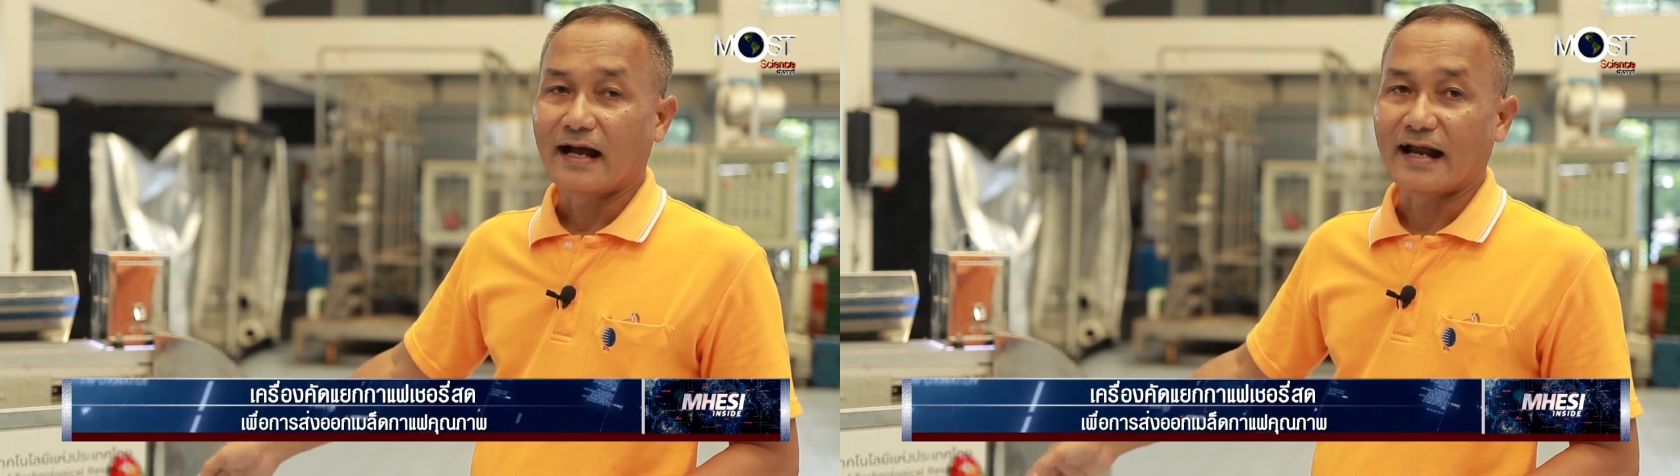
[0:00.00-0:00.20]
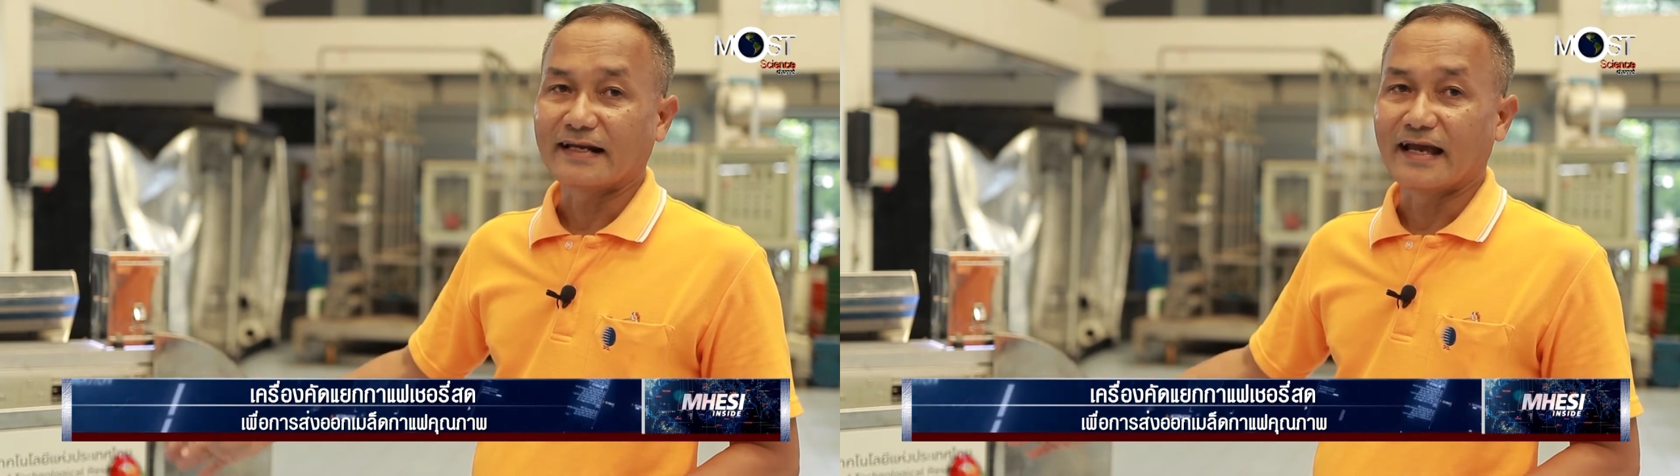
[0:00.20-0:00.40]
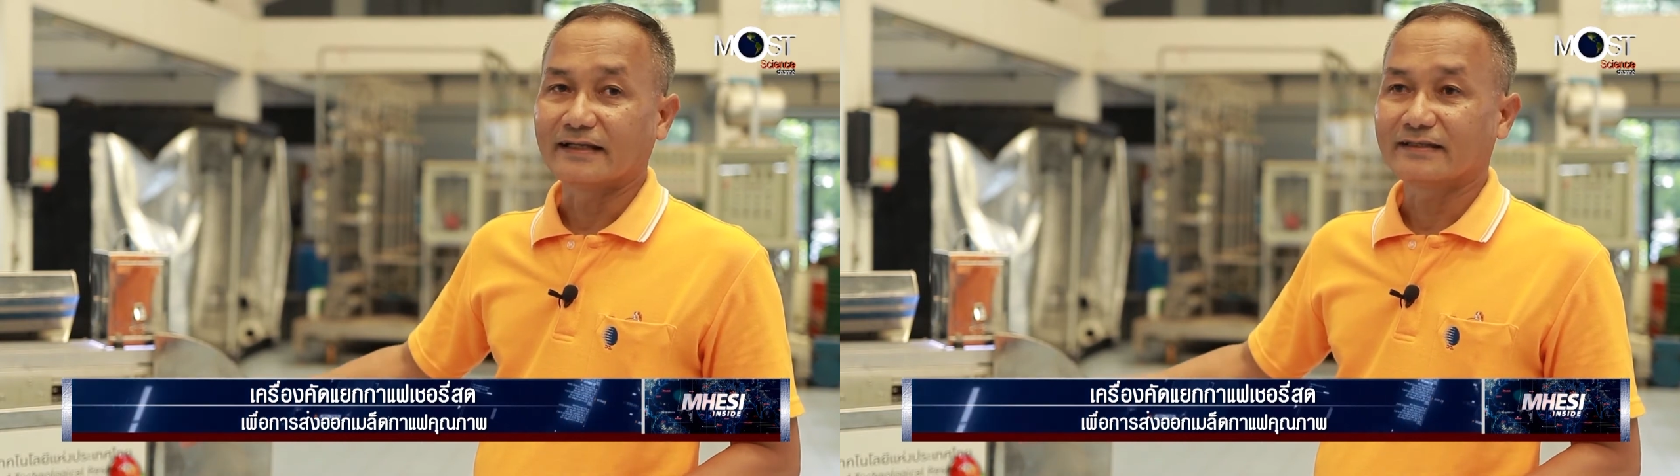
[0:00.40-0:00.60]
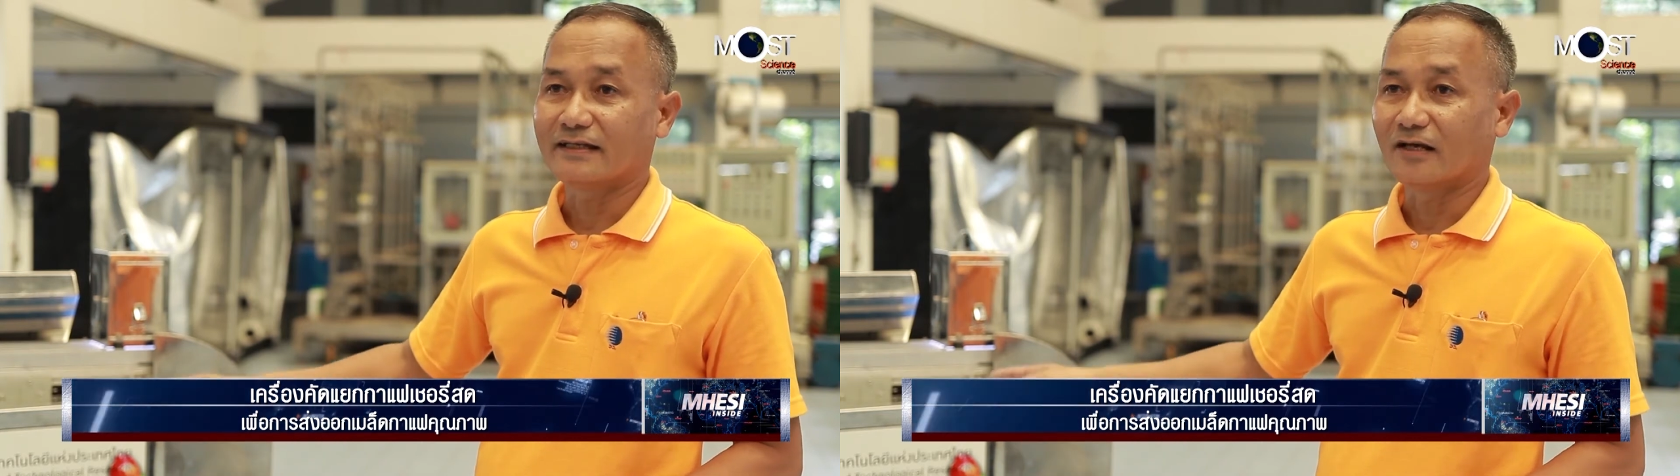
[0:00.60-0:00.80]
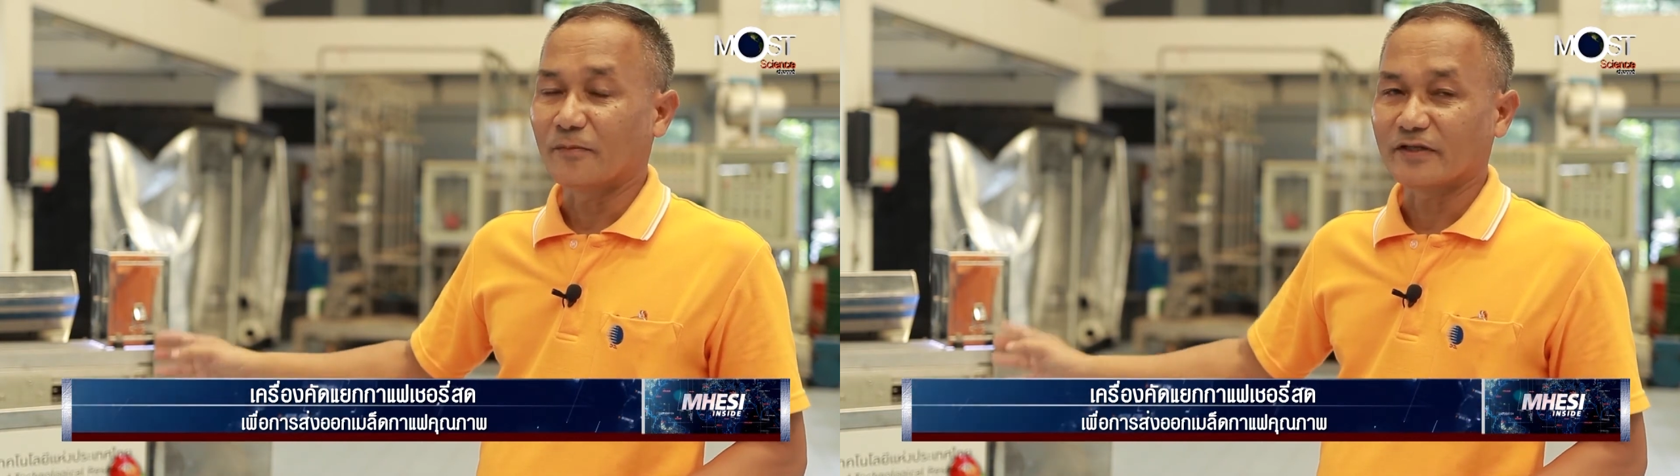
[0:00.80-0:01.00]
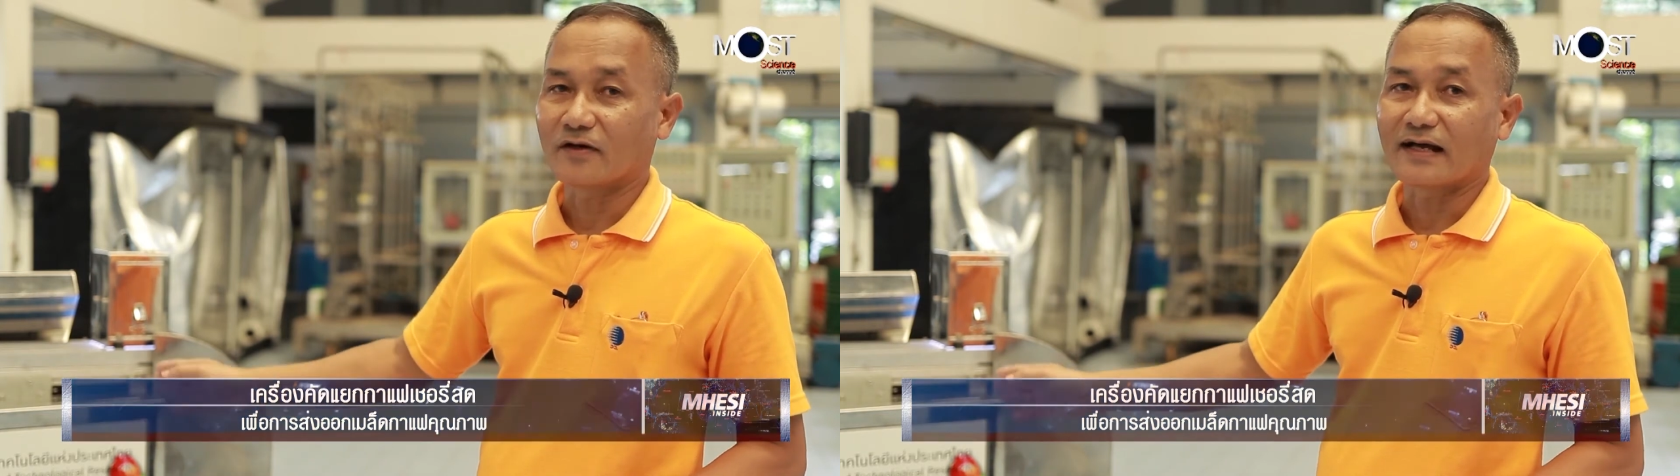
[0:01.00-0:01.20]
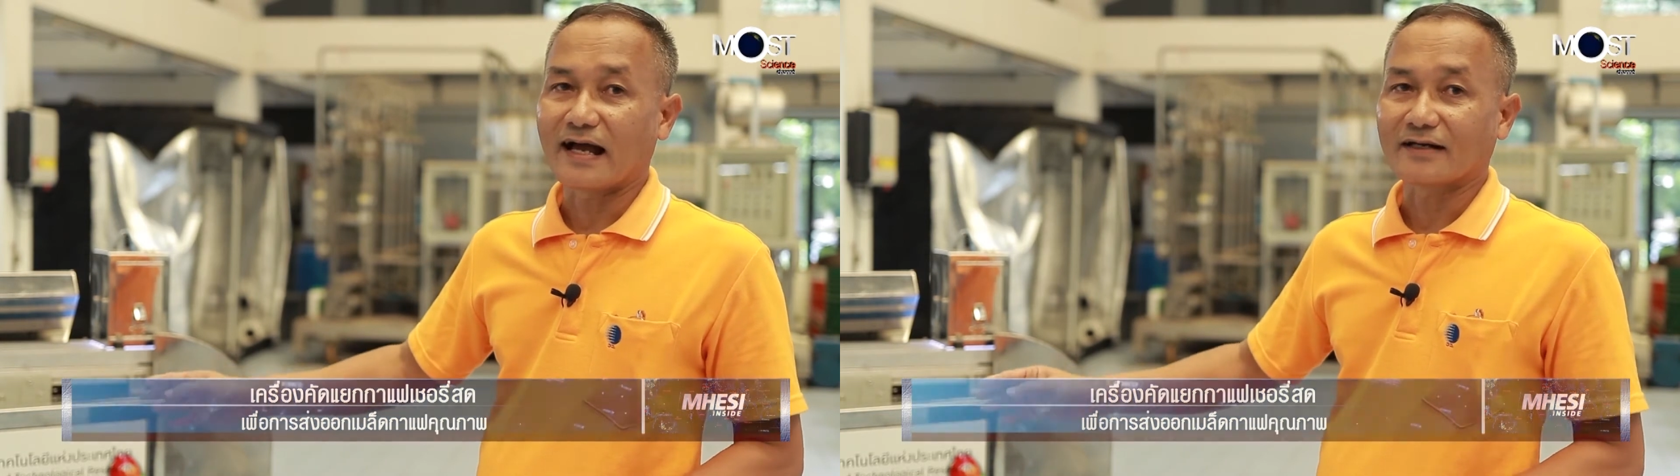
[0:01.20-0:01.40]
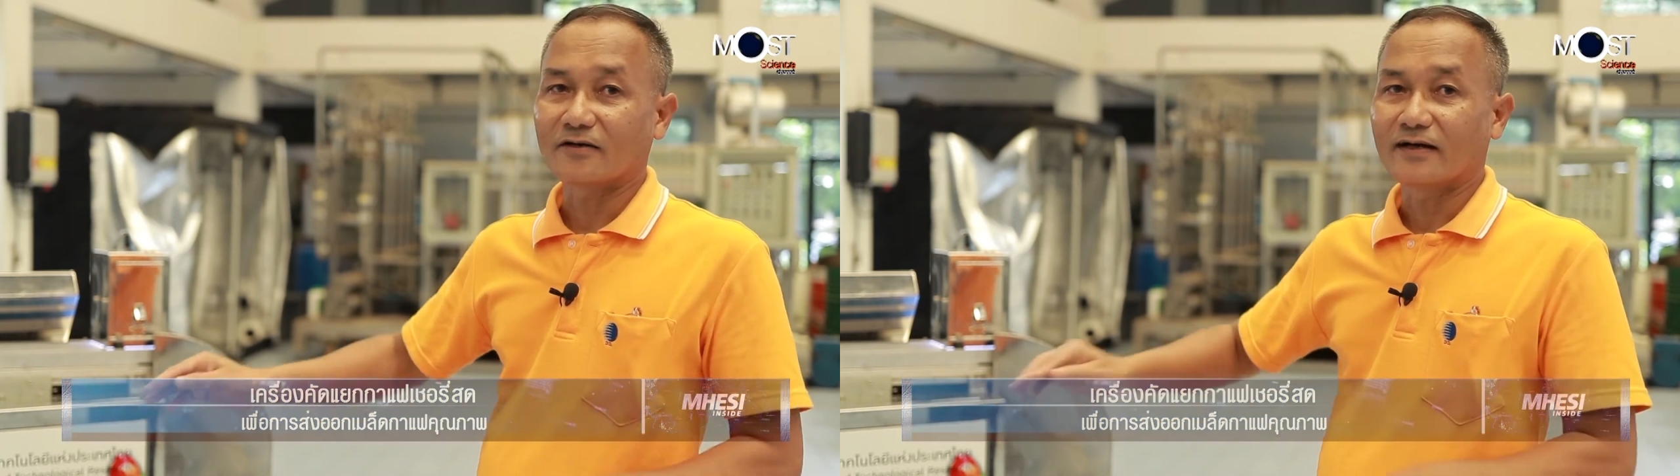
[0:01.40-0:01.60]
อันไหนที่เราไม่ต้องกา
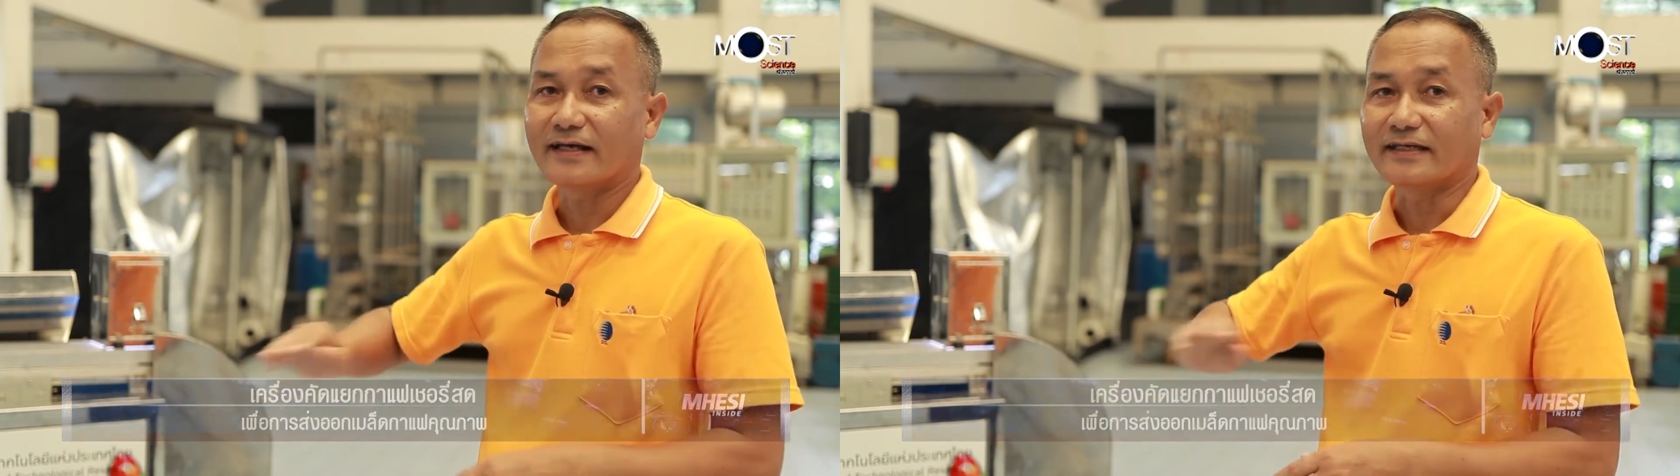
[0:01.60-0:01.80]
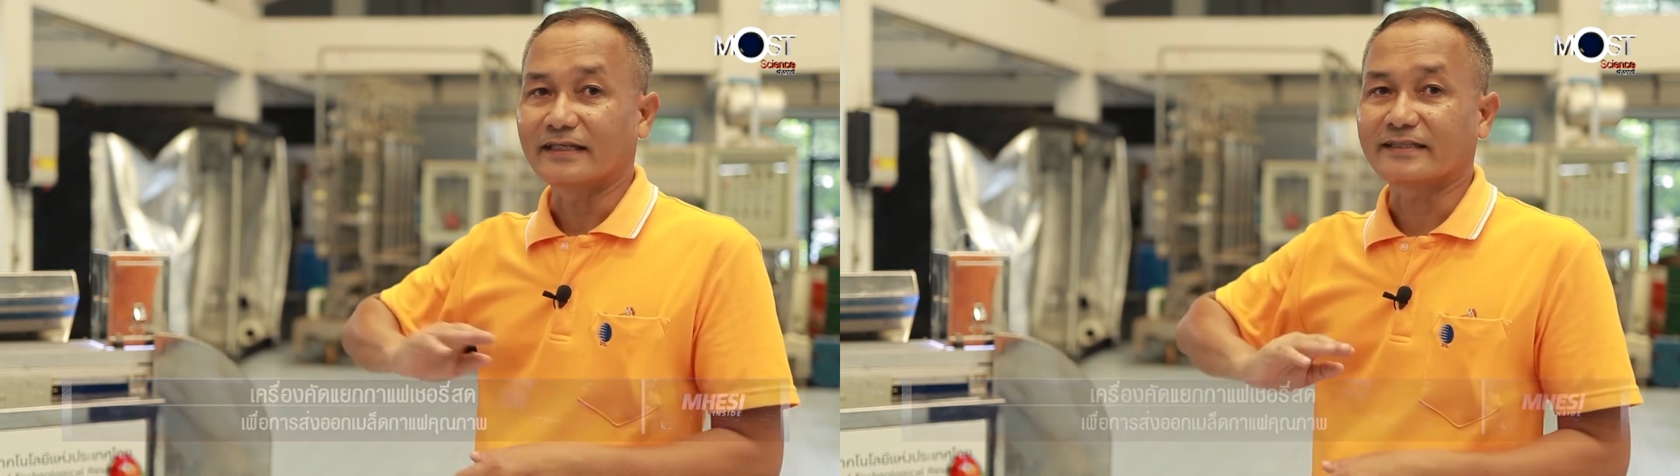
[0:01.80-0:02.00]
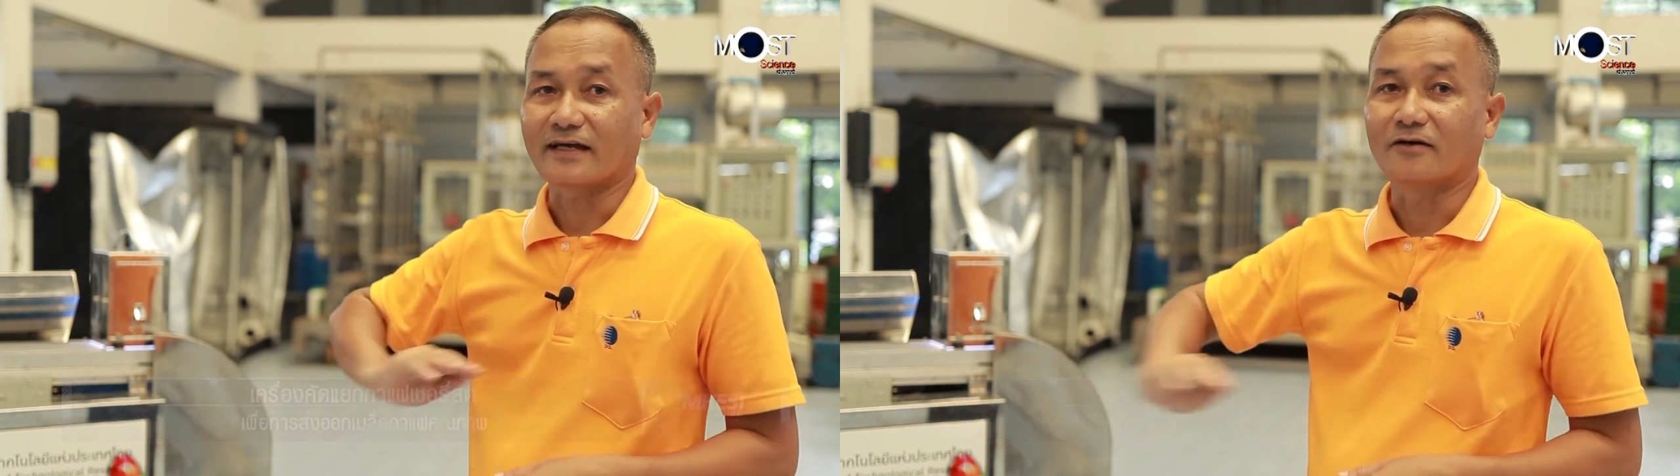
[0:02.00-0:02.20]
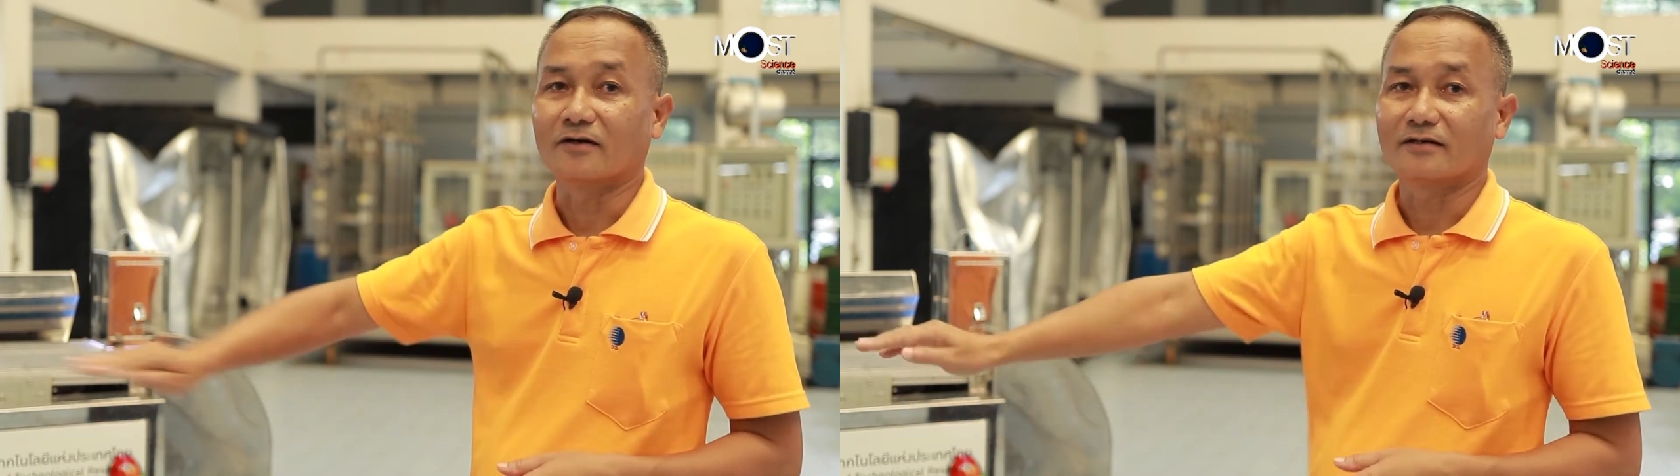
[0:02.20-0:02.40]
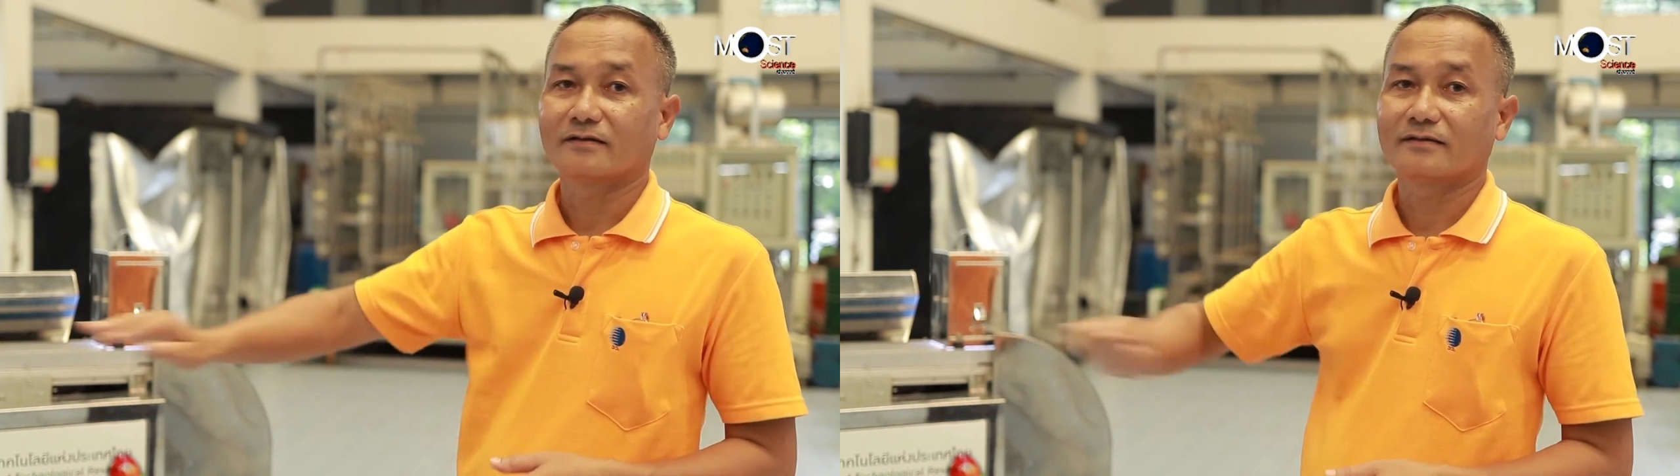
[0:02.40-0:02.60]
รก็ให้อีเจ็กออก